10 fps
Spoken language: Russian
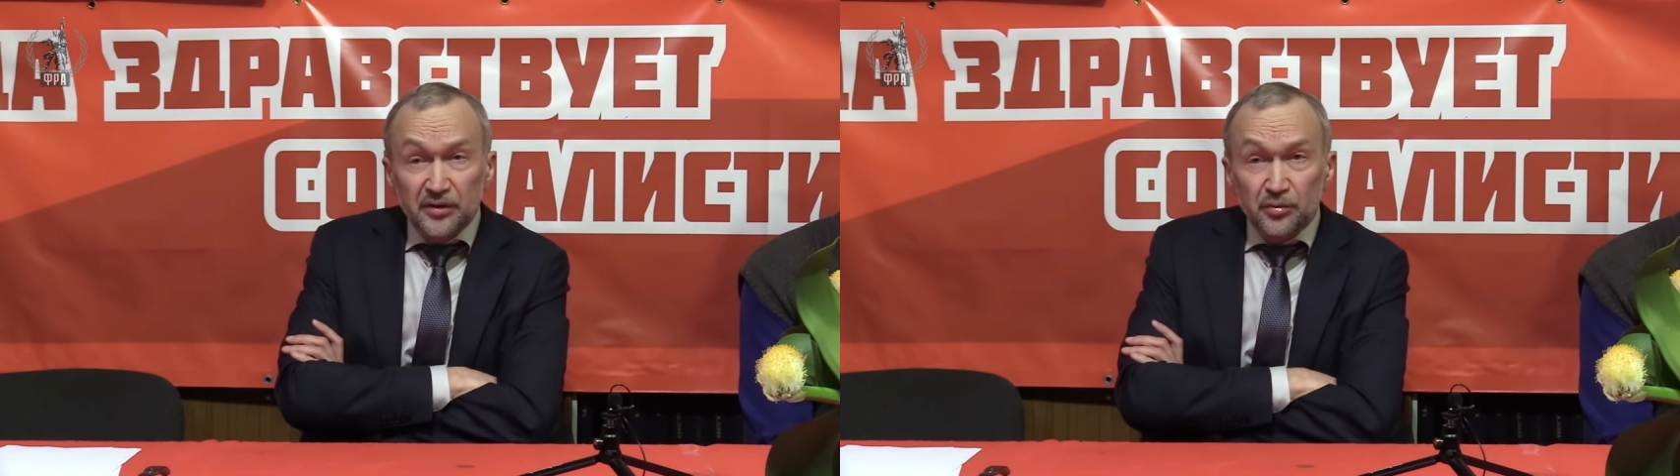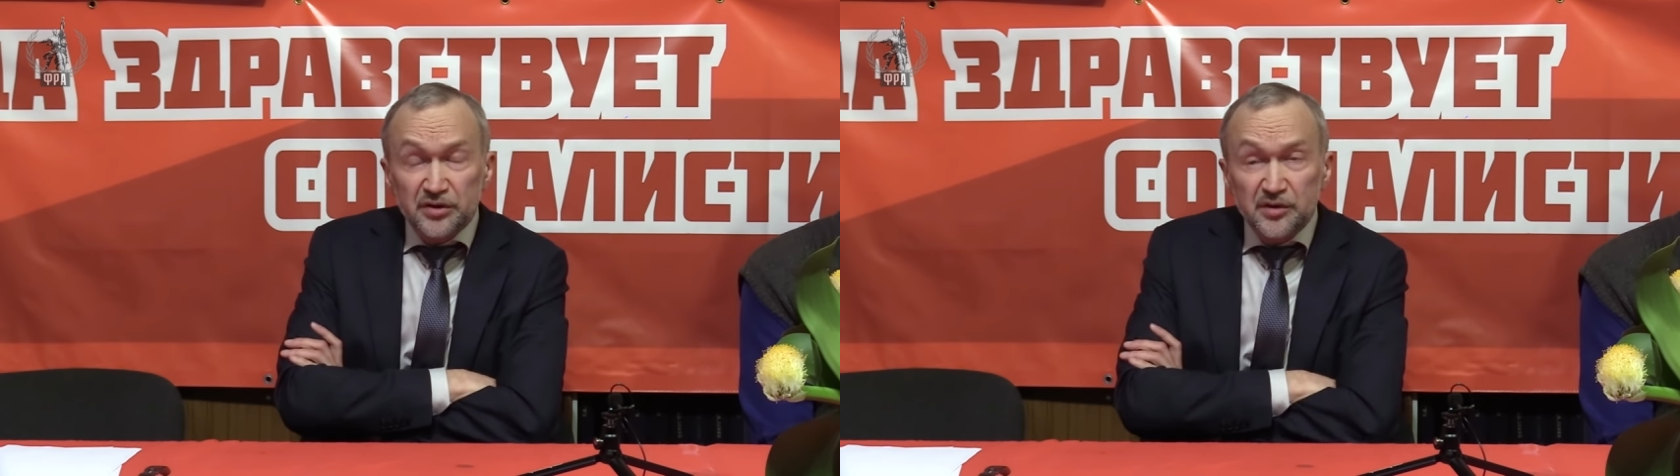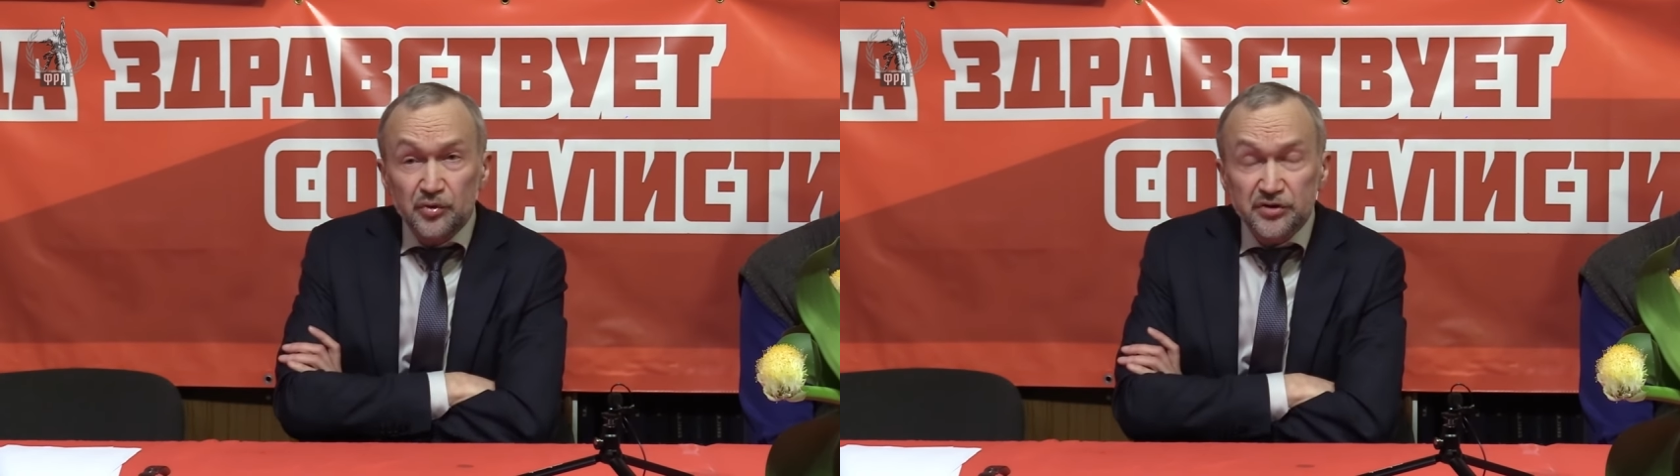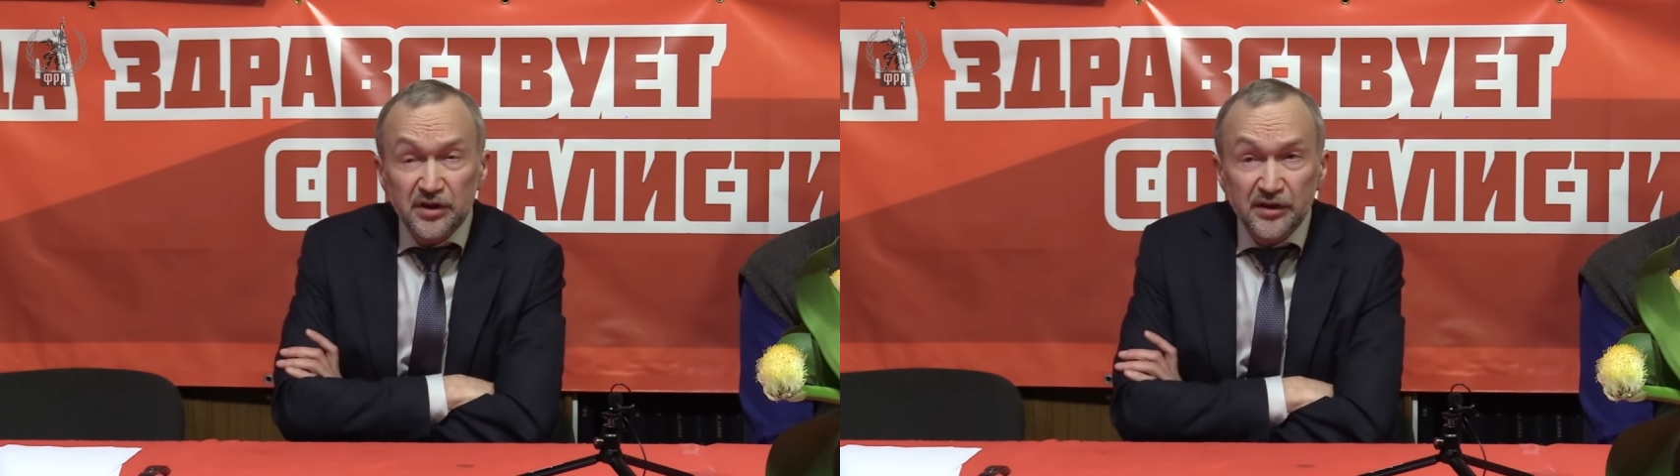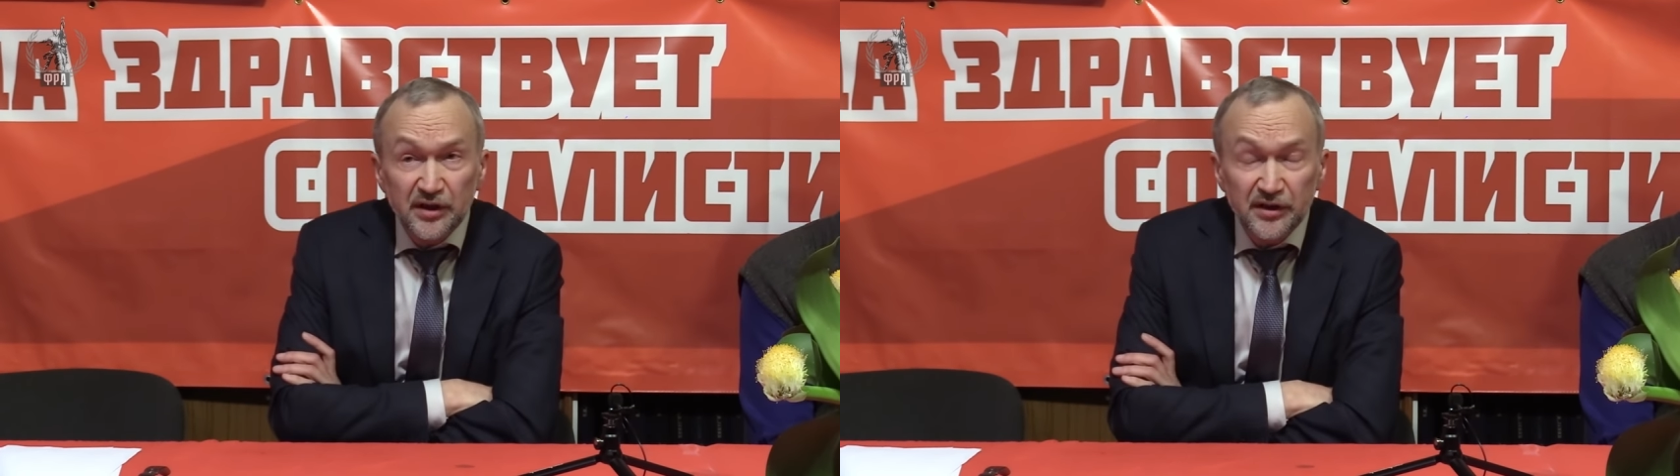Но если будешь
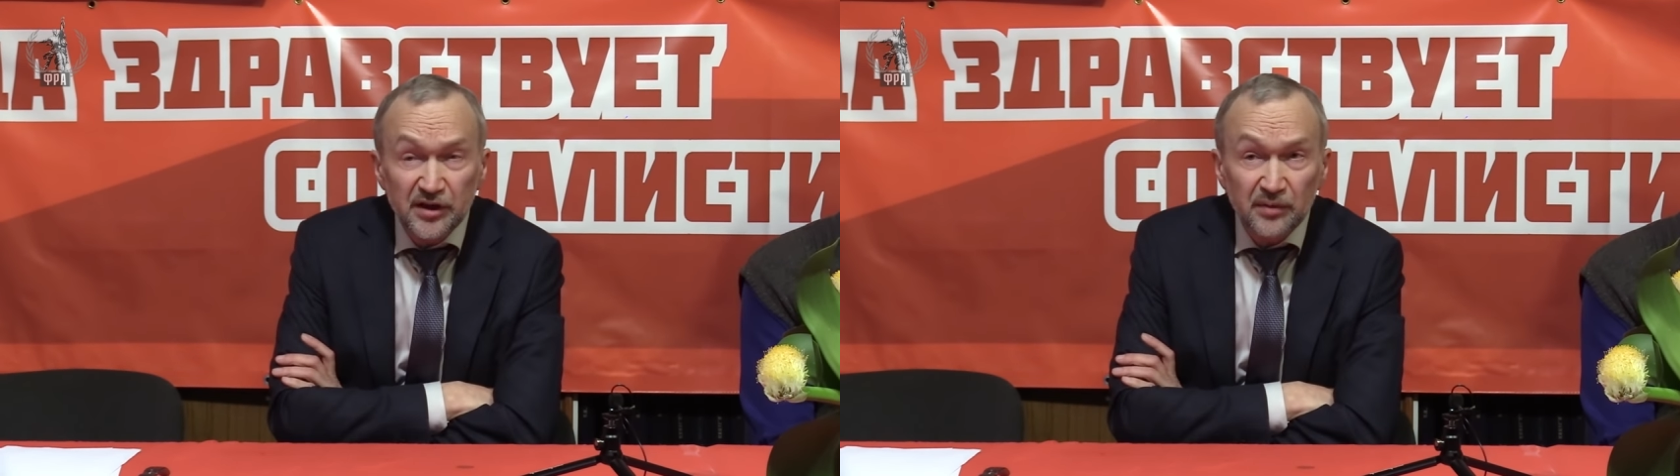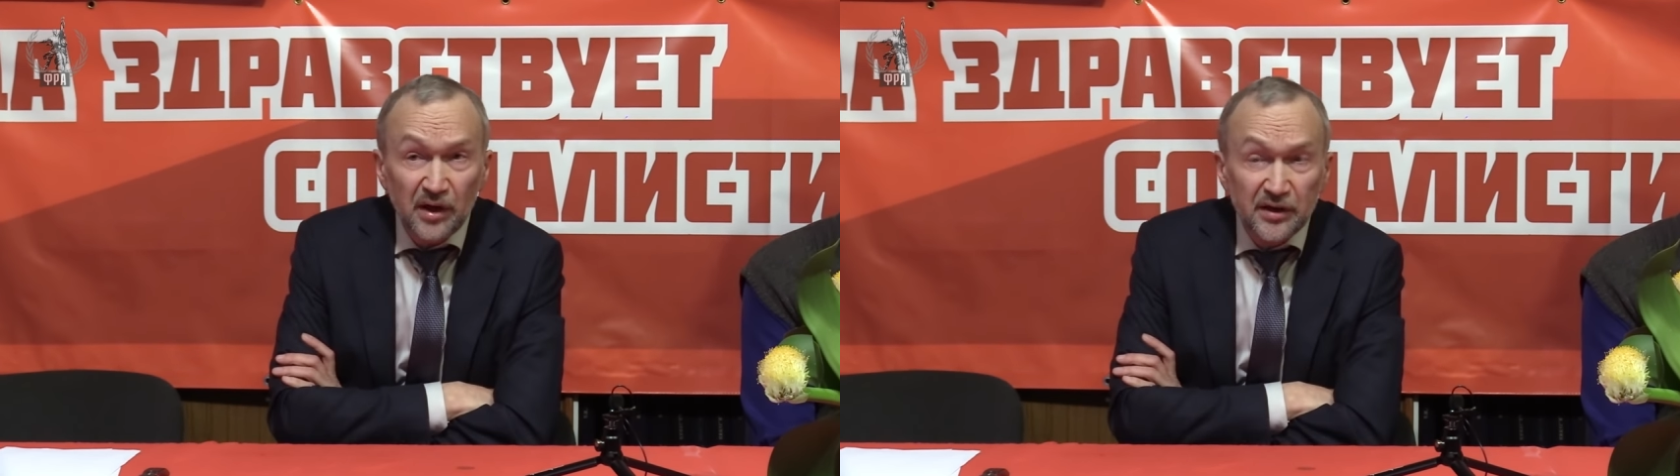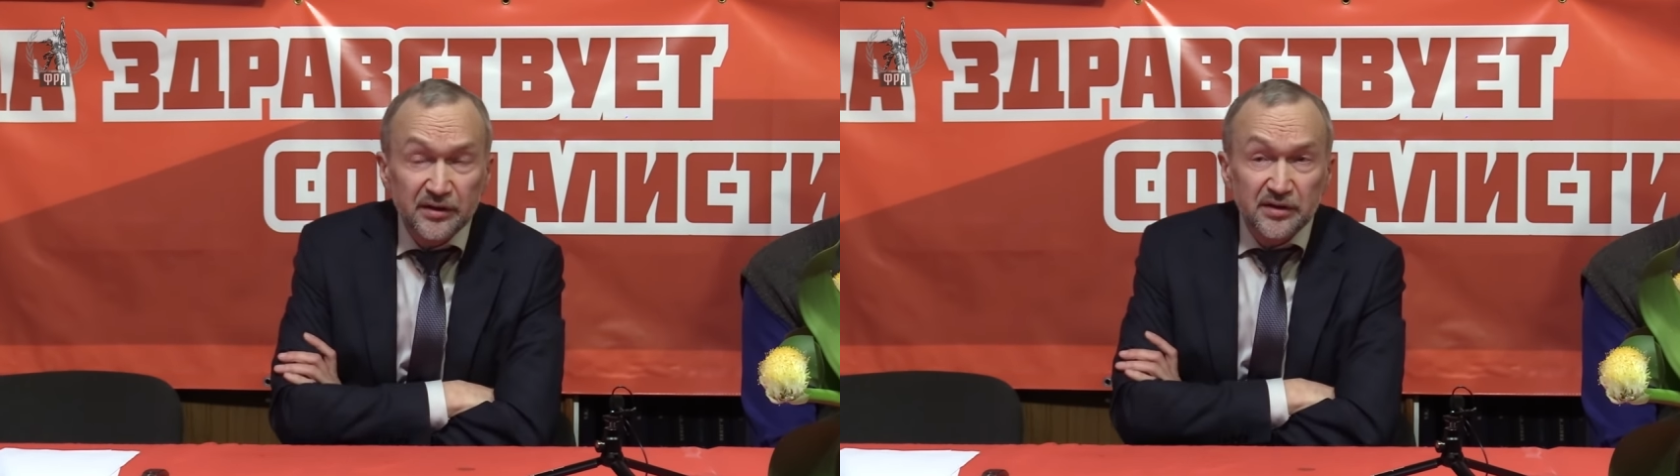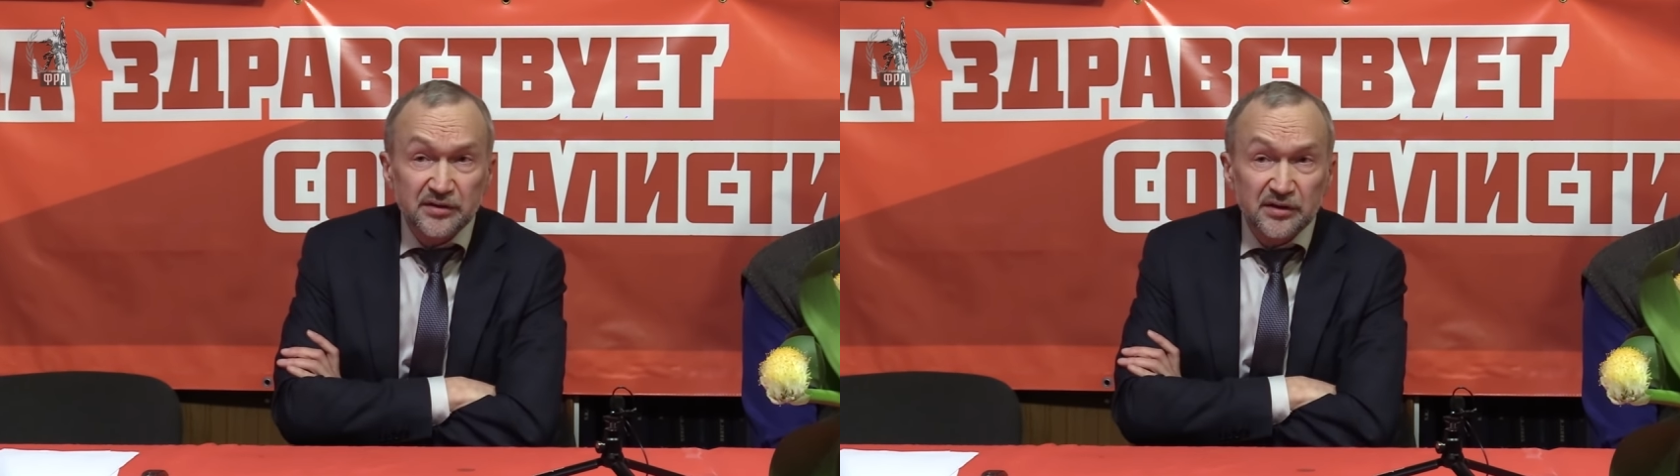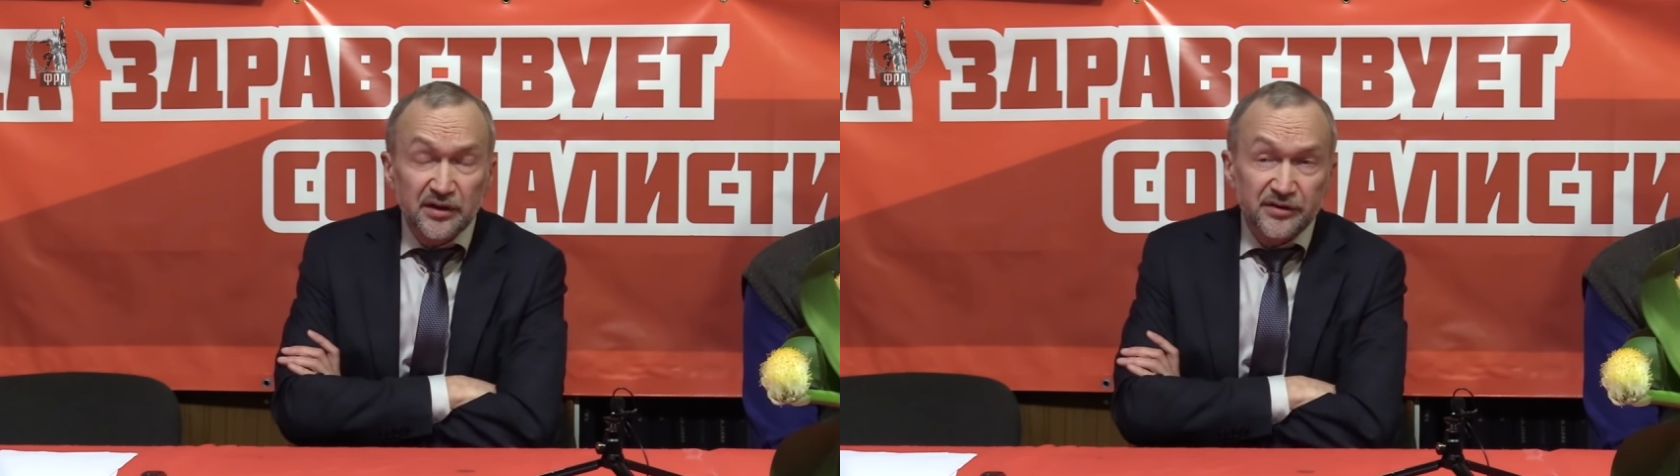ставить какие-то маленькие
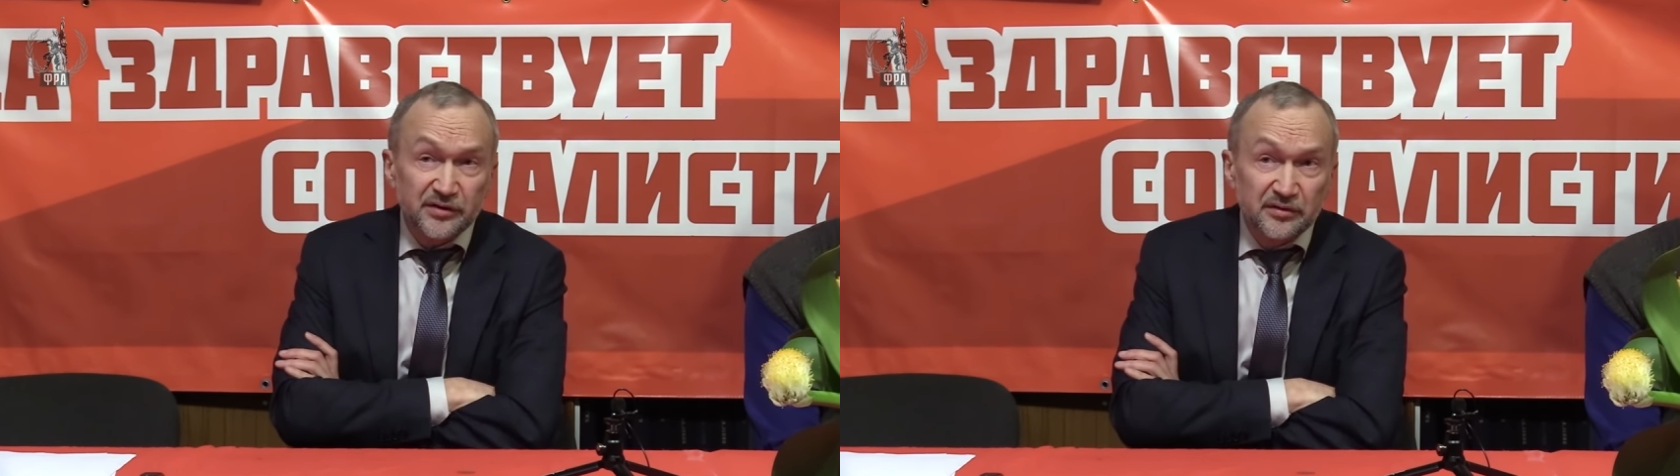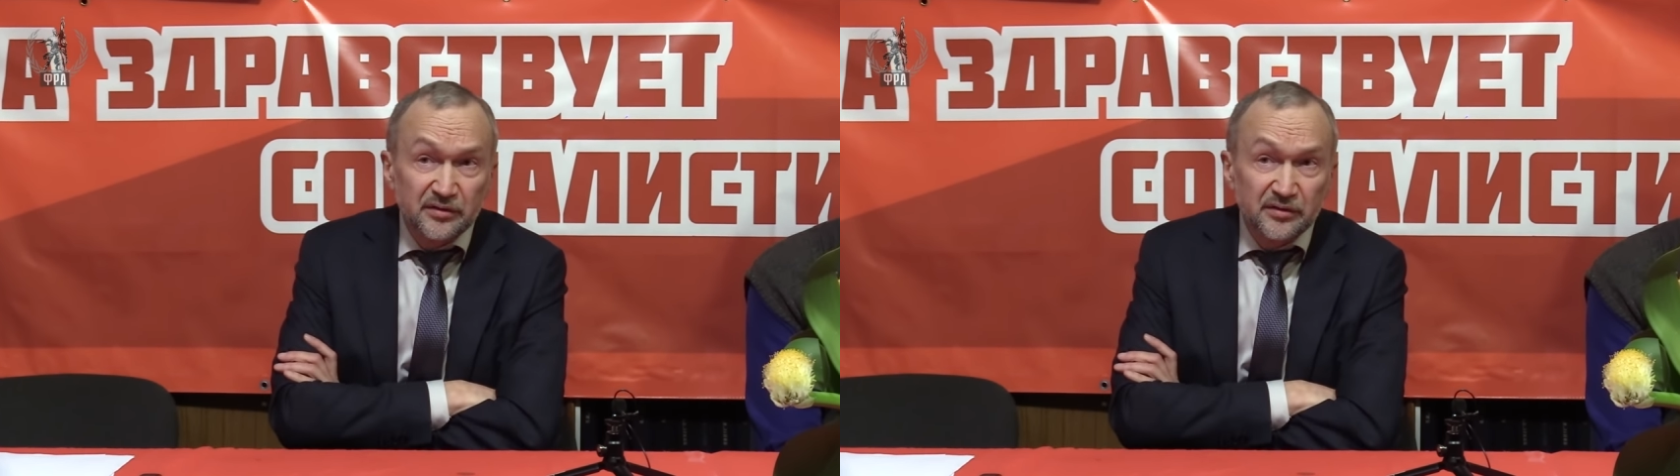задачи,